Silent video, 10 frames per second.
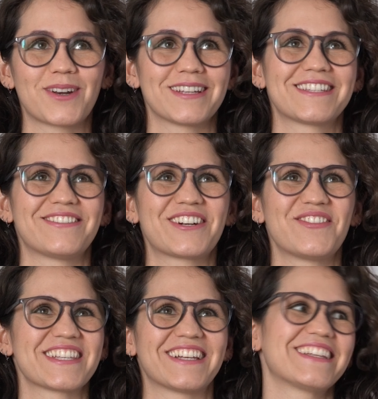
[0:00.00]
e você vai
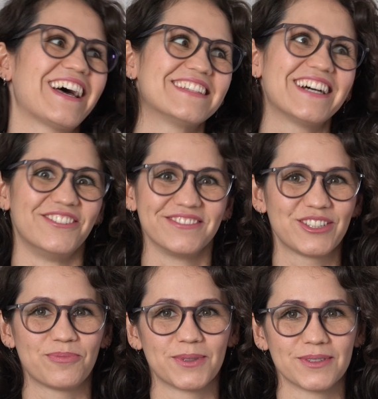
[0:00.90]
começar a andar. Não,
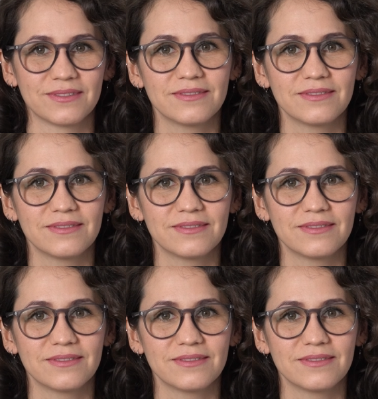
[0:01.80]
tipo,